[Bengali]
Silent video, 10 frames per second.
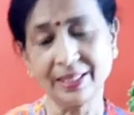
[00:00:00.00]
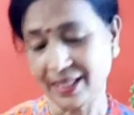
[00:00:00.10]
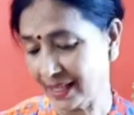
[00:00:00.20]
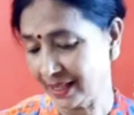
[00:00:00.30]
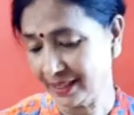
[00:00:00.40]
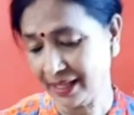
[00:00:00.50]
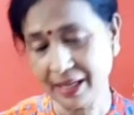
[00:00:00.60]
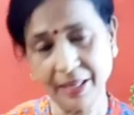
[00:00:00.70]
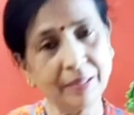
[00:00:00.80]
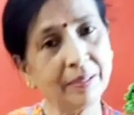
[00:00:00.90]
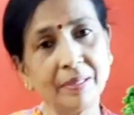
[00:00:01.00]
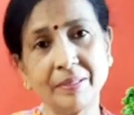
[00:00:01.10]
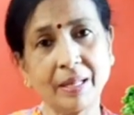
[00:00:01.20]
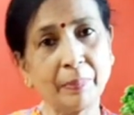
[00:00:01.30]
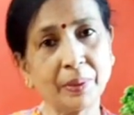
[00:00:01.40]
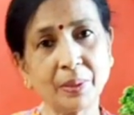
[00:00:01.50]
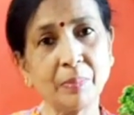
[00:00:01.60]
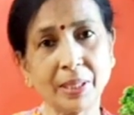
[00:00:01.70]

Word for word: তেল দিয়ে তারপর তো